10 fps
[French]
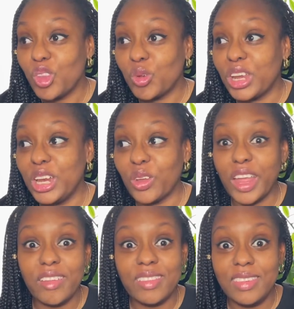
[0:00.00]
Donc, il y en
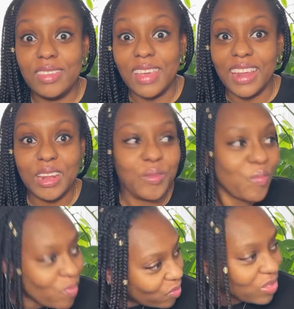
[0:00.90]
a une dizaine.
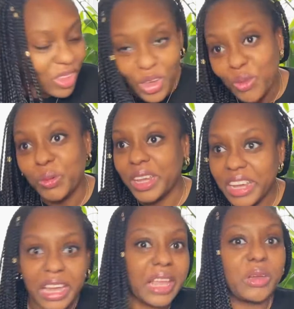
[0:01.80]
Oui,
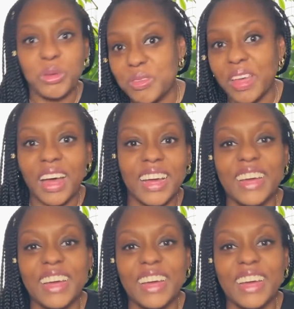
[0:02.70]
rien que ça.